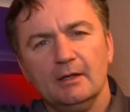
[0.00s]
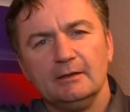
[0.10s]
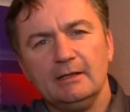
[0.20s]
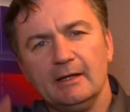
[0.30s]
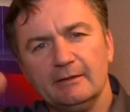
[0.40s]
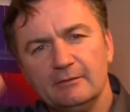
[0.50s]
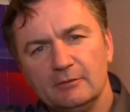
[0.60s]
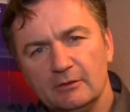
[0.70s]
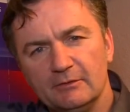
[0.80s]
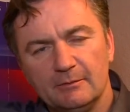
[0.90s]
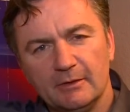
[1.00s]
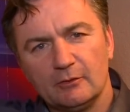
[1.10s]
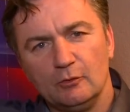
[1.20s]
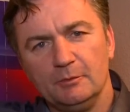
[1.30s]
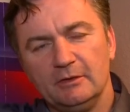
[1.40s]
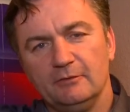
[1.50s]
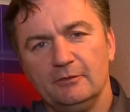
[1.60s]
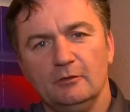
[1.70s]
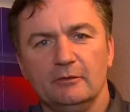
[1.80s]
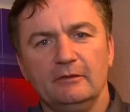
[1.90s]
Ja, herzlich willkommen wieder bei Grobe
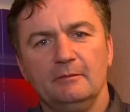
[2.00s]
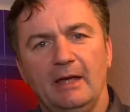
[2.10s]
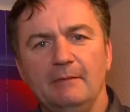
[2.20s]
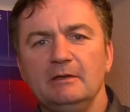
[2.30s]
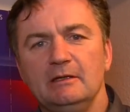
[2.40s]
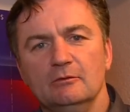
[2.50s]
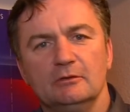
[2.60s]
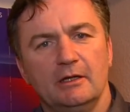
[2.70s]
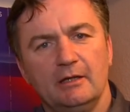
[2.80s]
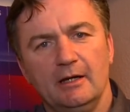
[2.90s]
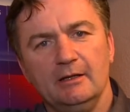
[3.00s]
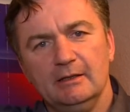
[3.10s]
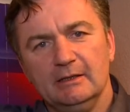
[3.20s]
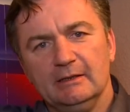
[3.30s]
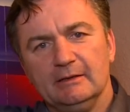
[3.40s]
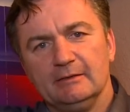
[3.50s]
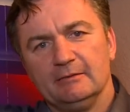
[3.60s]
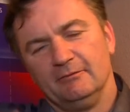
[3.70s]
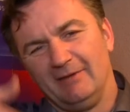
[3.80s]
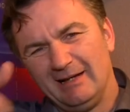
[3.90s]
TV, unserem Heimkinokanal.
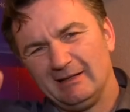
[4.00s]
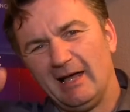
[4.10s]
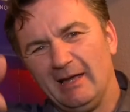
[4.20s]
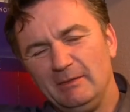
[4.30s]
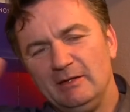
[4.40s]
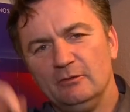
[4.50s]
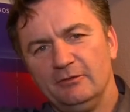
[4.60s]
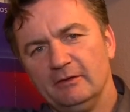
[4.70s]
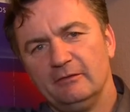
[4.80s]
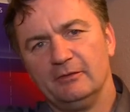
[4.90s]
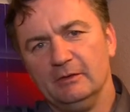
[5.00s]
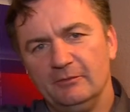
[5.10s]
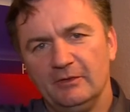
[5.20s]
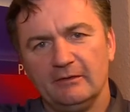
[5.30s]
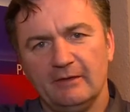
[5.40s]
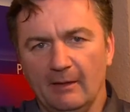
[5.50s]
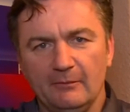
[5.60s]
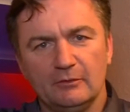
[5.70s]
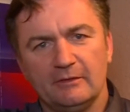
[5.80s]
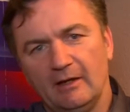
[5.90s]
Wahre Heimkinofans, Filmfans
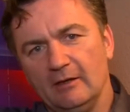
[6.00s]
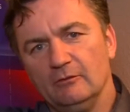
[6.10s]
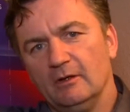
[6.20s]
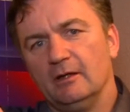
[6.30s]
haben so das ein oder